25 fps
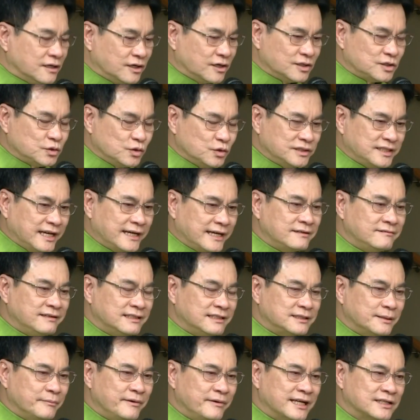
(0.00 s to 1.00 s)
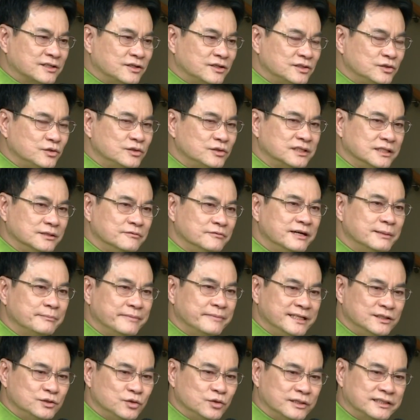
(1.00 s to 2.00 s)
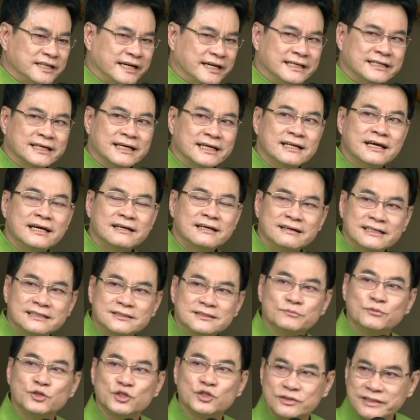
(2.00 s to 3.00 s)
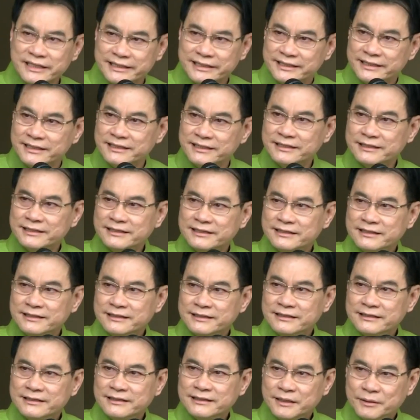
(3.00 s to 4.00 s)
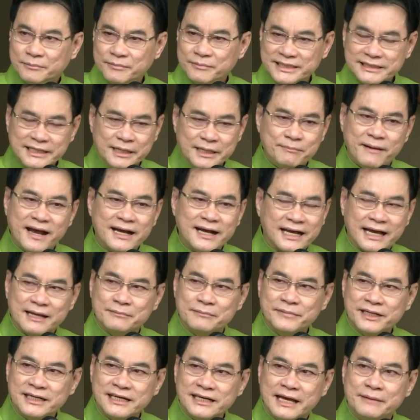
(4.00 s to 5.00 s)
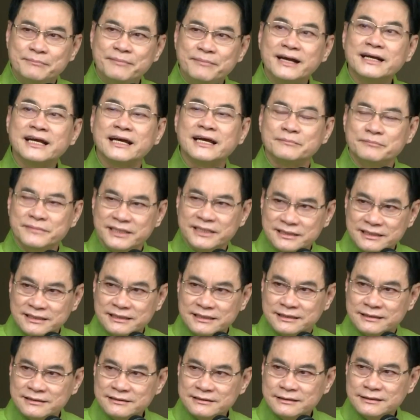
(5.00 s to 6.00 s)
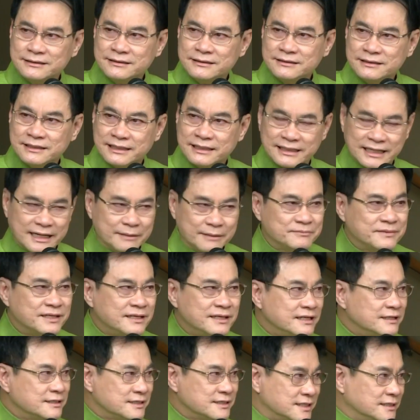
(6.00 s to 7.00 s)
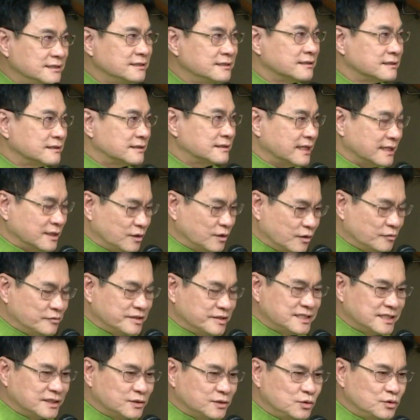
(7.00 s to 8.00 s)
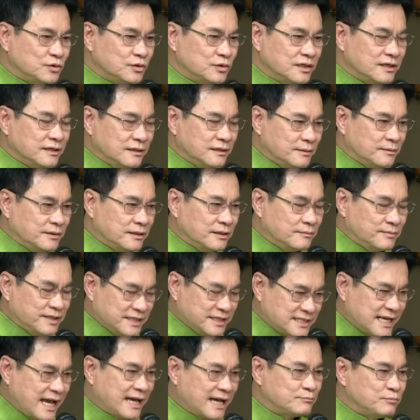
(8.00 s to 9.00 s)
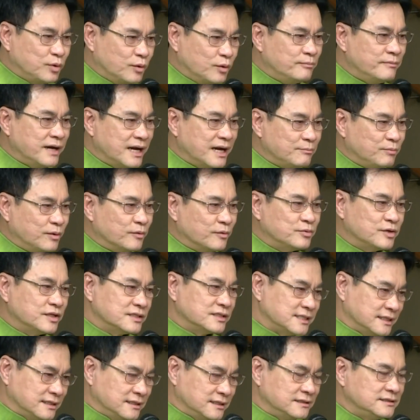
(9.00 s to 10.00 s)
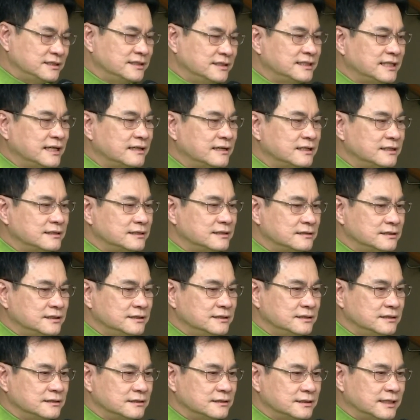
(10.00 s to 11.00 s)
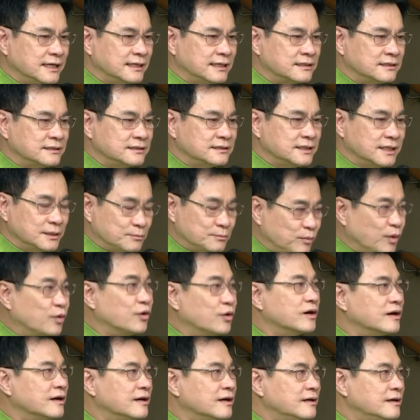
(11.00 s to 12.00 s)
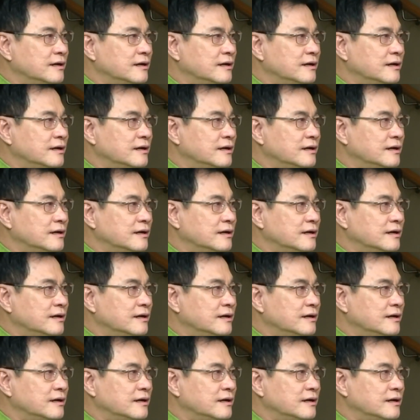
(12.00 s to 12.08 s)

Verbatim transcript: ก็ตัวแทนรัฐบาลก็ต้องถือว่าเป็นตัวแทนคณะรัฐมนตรีไม่ใช่พรรคการเมืองใดพรรคการเมืองหนึ่งนะครับซึ่งท่านรองวิษณุประสานผมมาผมก็เสนอชื่อชื่อท่านเทิดพงษ์